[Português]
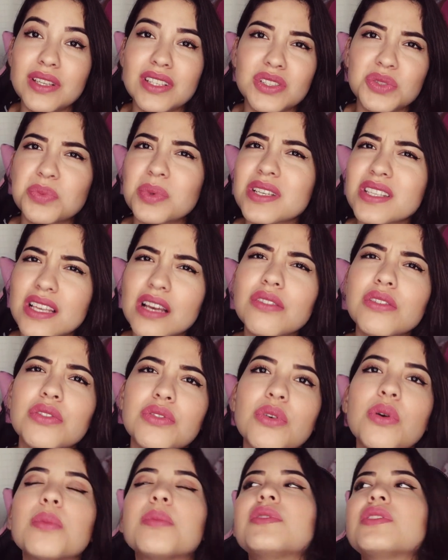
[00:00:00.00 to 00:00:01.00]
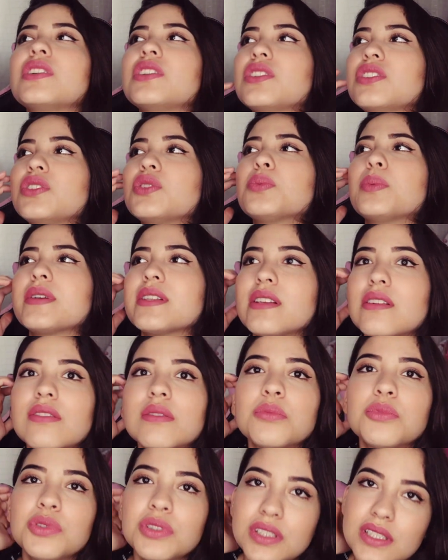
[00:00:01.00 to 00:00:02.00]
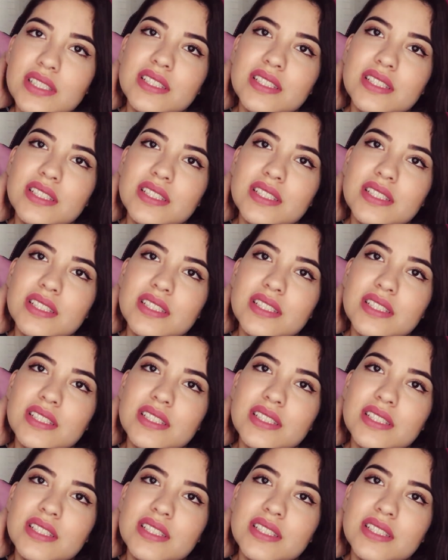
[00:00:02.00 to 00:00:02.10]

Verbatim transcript: E a gente passava fome, gente, a gente passava muita